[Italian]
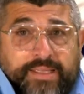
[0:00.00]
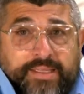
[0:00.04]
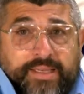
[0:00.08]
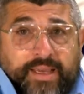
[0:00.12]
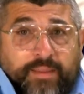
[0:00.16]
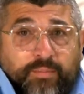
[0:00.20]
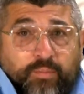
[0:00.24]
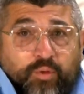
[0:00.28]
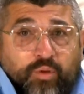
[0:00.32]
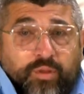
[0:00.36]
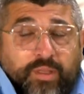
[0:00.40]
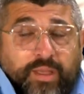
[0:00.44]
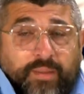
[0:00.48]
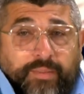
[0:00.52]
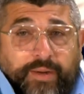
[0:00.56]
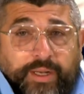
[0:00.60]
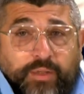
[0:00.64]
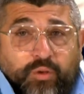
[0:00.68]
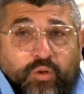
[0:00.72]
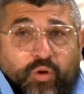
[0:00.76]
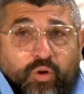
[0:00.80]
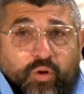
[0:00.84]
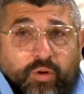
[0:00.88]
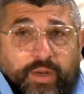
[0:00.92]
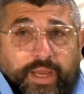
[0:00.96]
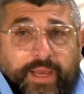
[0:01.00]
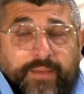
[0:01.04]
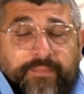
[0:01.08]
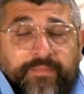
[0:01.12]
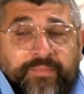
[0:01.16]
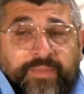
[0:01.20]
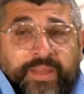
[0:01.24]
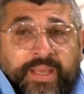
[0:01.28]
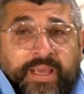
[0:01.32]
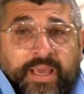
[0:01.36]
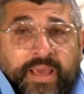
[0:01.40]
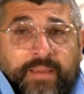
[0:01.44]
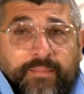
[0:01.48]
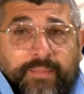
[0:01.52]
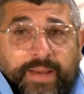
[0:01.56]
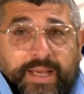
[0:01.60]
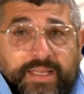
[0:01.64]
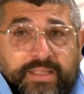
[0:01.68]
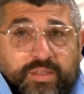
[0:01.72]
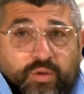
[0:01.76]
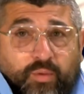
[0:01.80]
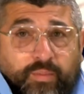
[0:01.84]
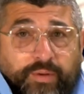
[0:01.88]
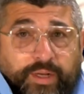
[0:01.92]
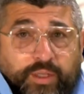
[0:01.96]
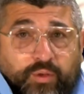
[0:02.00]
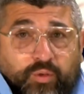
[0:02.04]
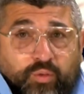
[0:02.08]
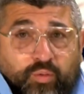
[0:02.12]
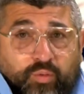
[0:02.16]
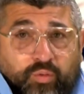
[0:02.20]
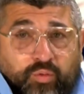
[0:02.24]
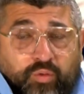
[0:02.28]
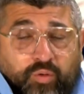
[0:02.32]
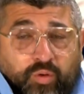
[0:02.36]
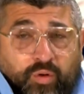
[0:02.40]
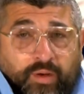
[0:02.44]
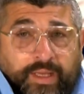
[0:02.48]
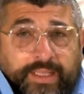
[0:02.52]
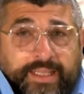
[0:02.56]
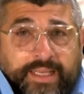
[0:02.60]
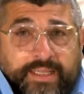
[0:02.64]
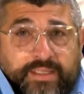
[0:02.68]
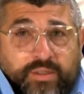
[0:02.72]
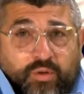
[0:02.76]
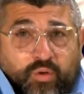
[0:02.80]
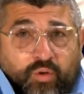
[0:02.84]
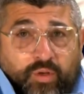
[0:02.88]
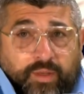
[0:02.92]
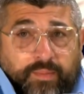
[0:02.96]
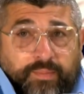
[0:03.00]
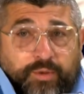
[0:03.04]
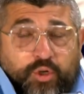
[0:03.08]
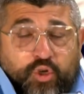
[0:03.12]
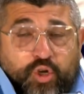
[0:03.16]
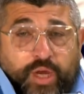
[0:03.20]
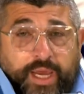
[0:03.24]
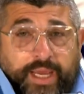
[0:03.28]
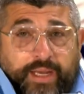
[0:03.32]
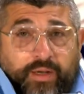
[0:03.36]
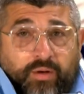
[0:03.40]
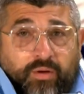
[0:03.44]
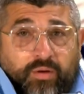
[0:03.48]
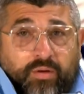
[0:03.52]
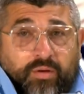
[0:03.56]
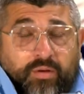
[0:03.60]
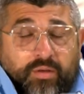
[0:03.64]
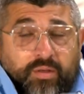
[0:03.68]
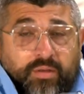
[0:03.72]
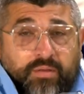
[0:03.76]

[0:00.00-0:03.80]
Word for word: sia a Monteprandone ma soprattutto ad Ascoli Piceno.